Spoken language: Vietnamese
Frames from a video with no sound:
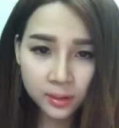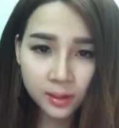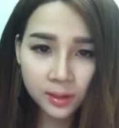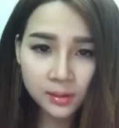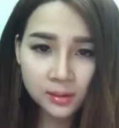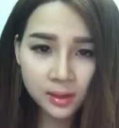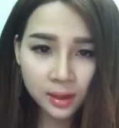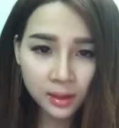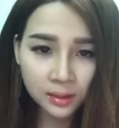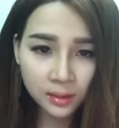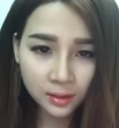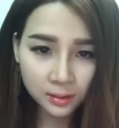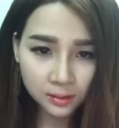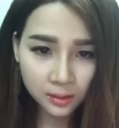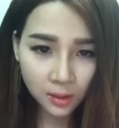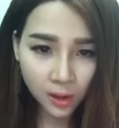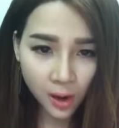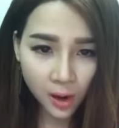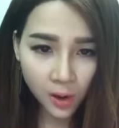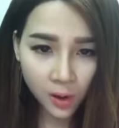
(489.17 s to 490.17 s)
nó sẽ tự
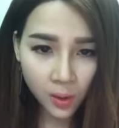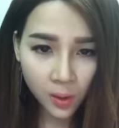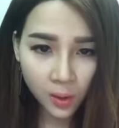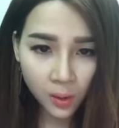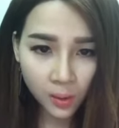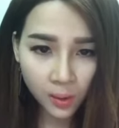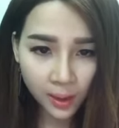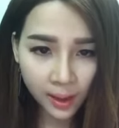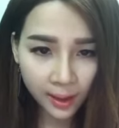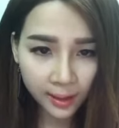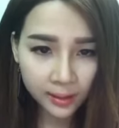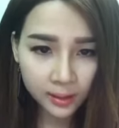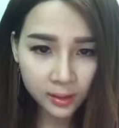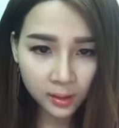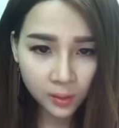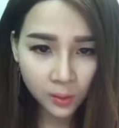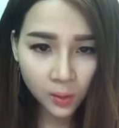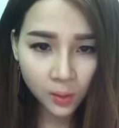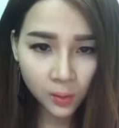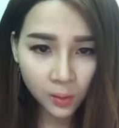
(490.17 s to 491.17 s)
khô lại, nó
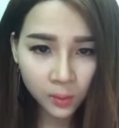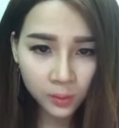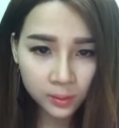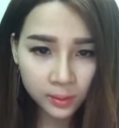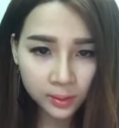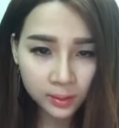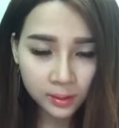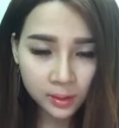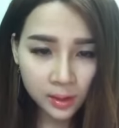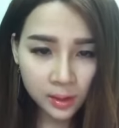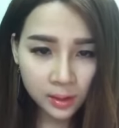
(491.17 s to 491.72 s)
khô, nó